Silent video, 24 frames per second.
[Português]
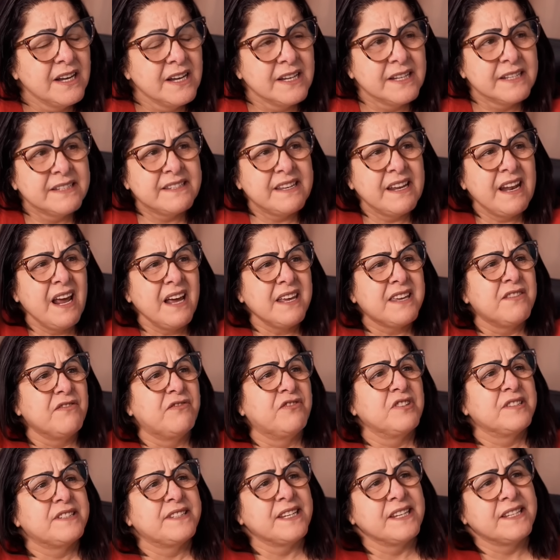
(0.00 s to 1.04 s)
Será que
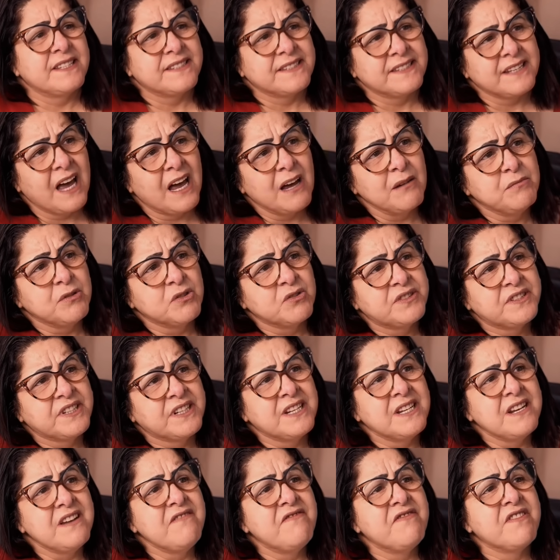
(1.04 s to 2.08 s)
você sabe o
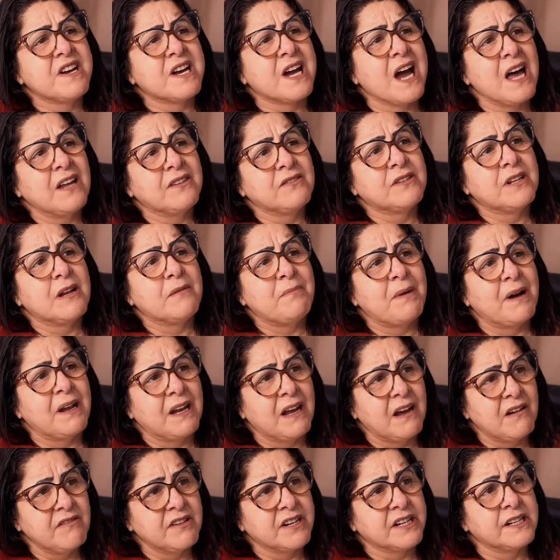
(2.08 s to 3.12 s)
significado da
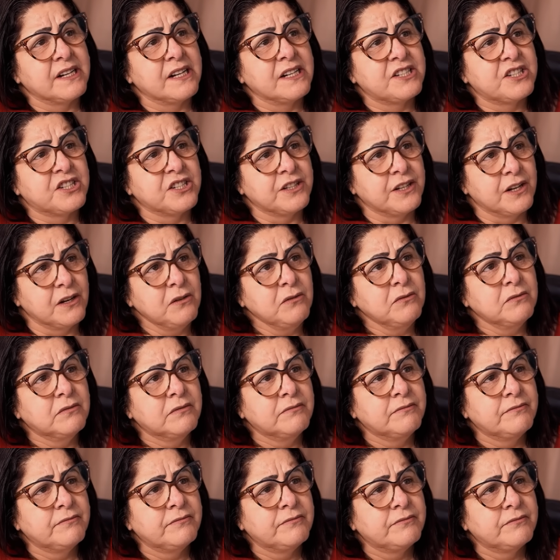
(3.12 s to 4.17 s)
palavra gratidão?
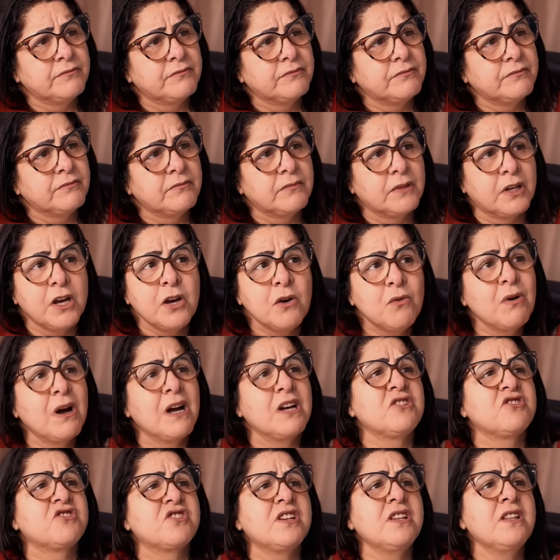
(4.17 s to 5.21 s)
Eu
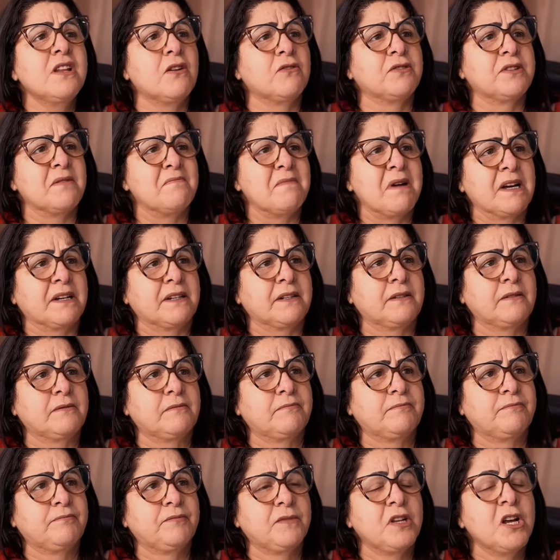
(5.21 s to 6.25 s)
acho que não, Tamara.
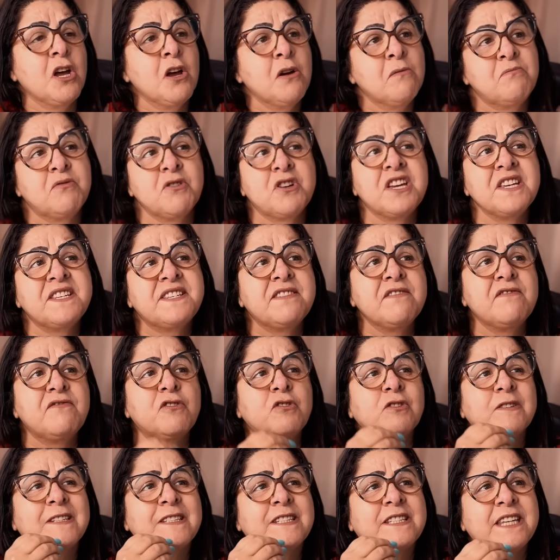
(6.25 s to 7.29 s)
Porque se
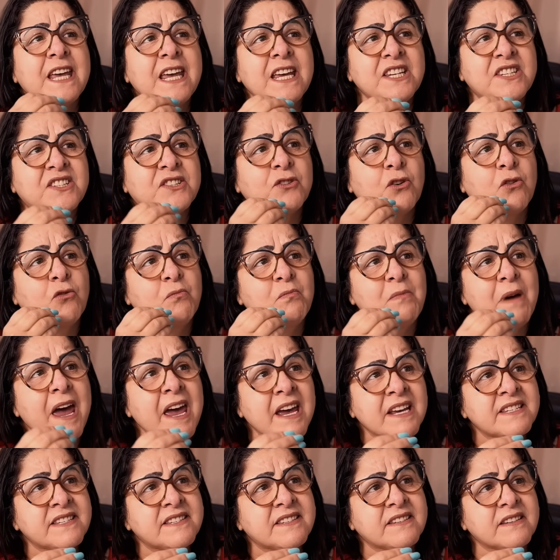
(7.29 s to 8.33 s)
você
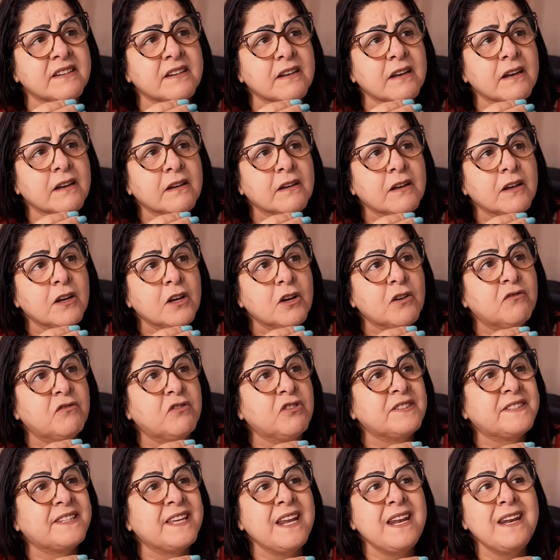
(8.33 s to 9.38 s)
soubesse,
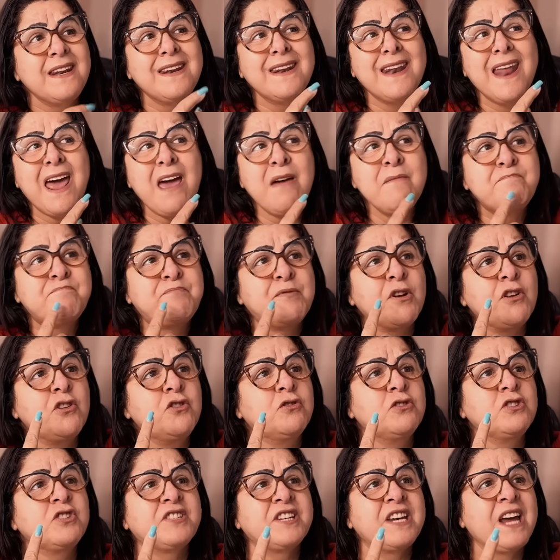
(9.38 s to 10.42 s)
você nem
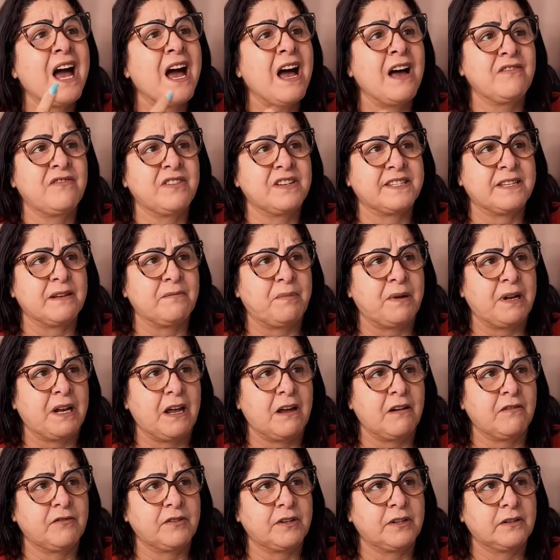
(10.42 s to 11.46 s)
pronunciava essa
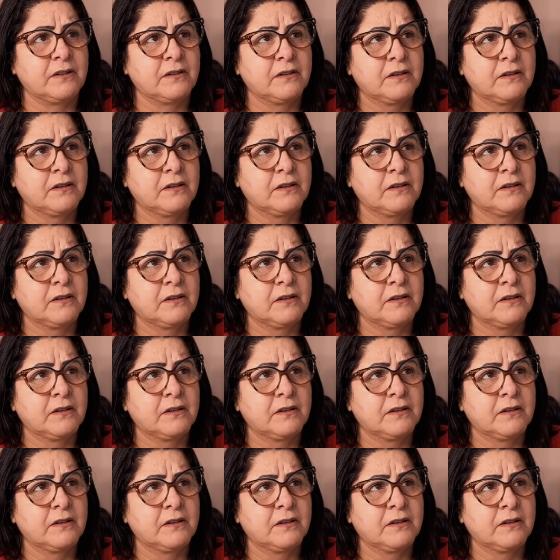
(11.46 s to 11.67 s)
palavra.